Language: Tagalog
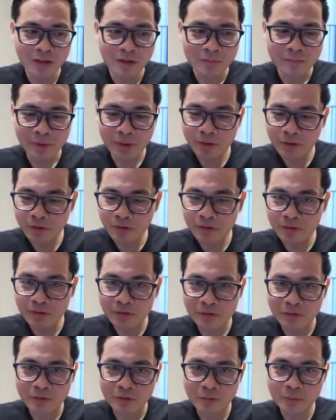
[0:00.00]
Pero
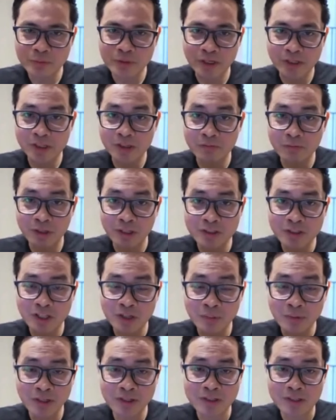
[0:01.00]
objective day, sino
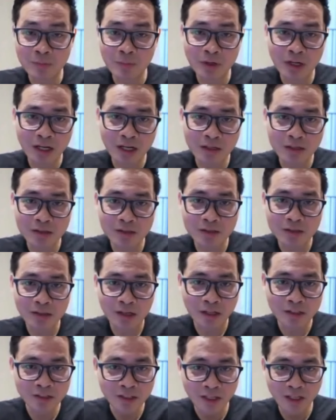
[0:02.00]
ba nagsimula?
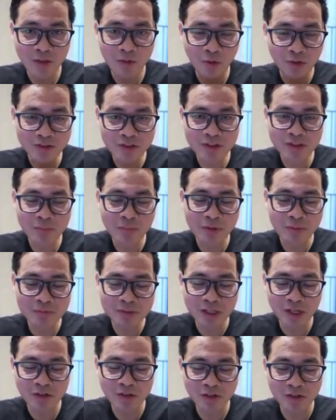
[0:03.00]
Ang tingin ko kasi si
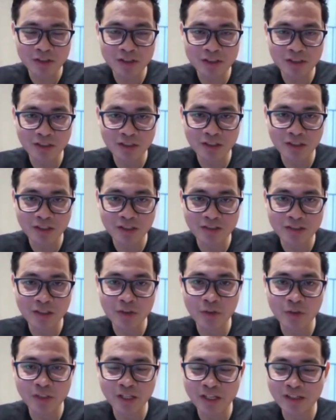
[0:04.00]
Bibsi, ano eh, si, si
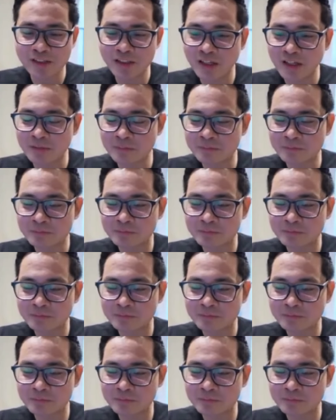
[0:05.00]
Duterte.